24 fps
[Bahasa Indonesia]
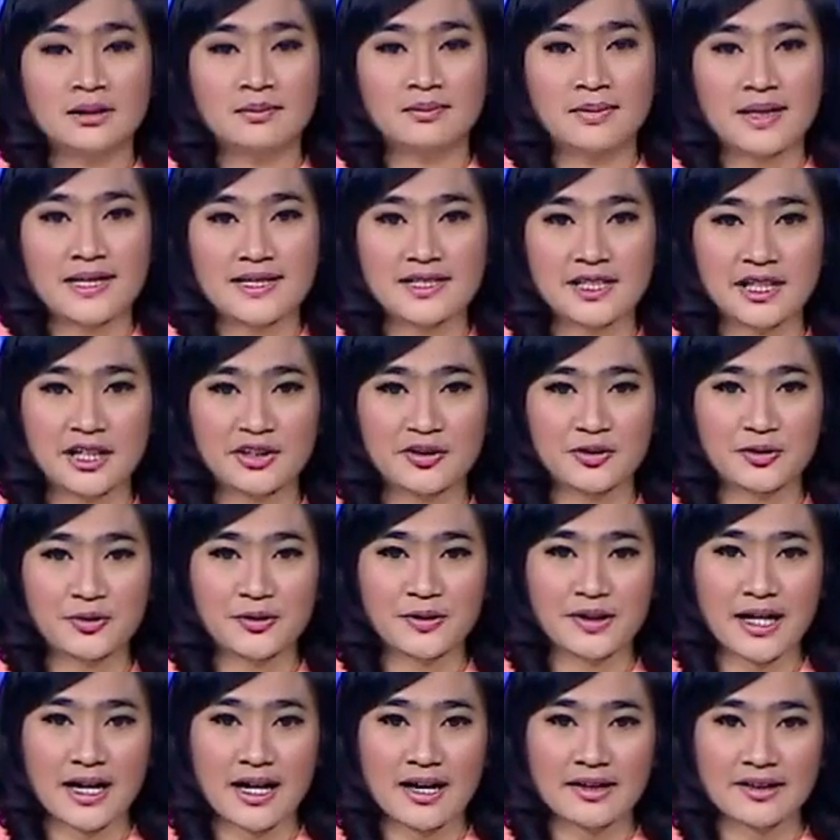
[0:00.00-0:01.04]
Pasca
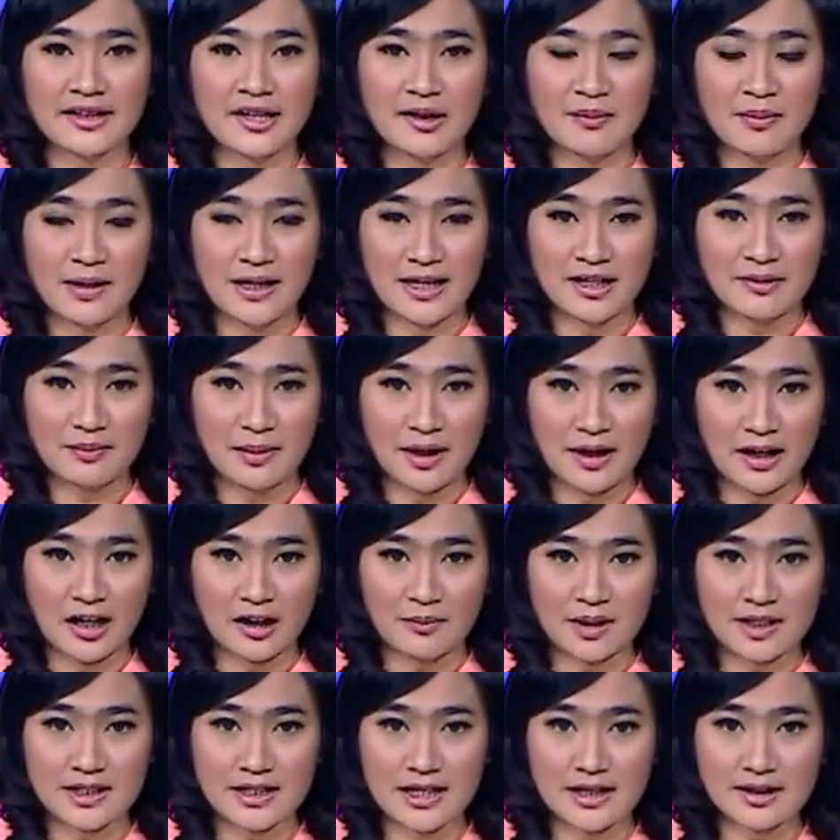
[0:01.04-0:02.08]
turunnya harga bahan bakar
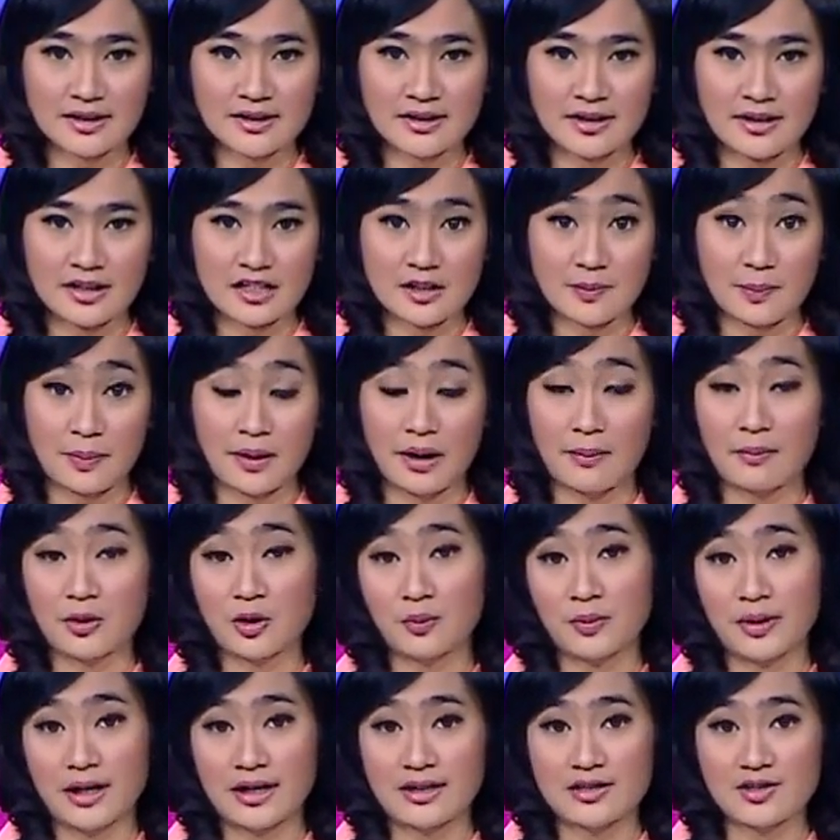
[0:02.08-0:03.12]
minyak jenis
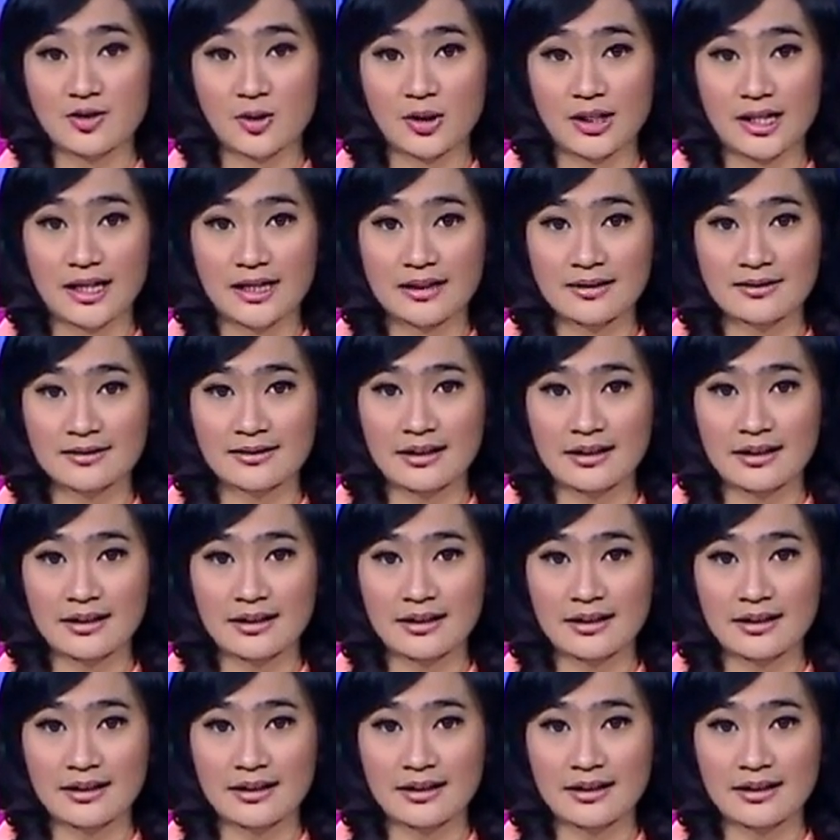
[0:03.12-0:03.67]
premium dan solar,